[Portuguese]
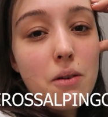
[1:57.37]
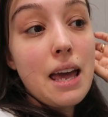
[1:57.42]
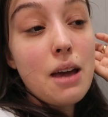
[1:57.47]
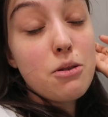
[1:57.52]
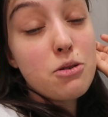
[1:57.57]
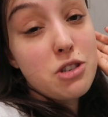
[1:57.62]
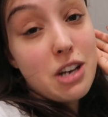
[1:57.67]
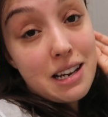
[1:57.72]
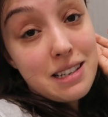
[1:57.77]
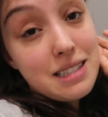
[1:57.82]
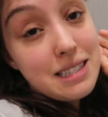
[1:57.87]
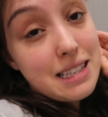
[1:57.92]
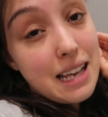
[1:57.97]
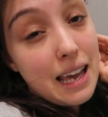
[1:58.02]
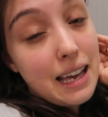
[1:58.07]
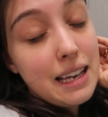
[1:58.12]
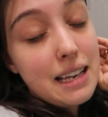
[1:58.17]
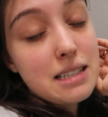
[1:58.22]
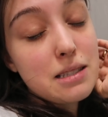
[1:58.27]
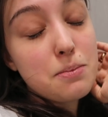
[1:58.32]
Eu já
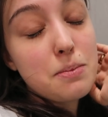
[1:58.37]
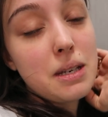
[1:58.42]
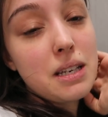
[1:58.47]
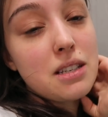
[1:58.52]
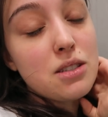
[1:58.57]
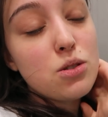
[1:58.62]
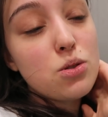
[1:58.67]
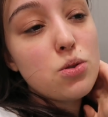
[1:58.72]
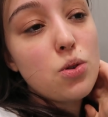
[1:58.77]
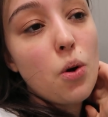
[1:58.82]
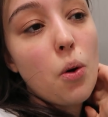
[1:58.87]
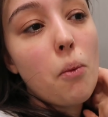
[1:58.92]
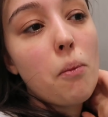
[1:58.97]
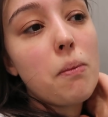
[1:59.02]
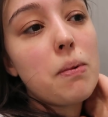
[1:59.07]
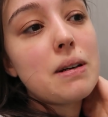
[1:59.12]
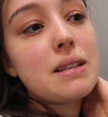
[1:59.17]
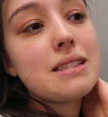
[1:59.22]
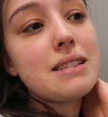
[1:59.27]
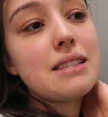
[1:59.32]
sei que as minhas
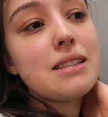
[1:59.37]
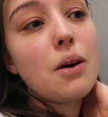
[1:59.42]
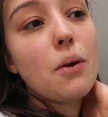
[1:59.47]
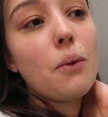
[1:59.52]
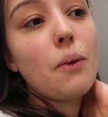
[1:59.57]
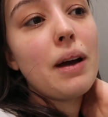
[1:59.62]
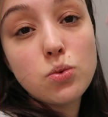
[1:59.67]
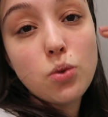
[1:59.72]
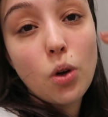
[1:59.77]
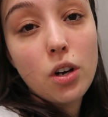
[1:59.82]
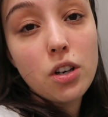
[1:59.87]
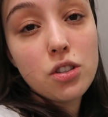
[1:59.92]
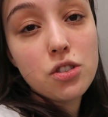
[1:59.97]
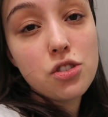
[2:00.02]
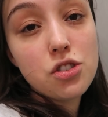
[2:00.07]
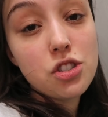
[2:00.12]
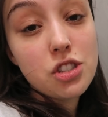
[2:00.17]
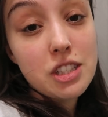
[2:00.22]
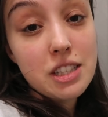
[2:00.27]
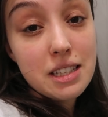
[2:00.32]
trompas são
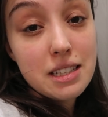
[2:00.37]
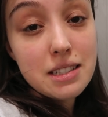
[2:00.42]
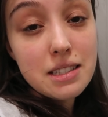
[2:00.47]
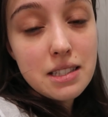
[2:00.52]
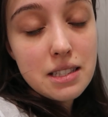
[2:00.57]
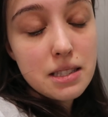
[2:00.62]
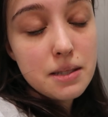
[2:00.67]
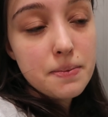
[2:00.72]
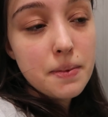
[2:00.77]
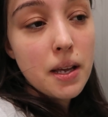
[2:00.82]
tortinhas.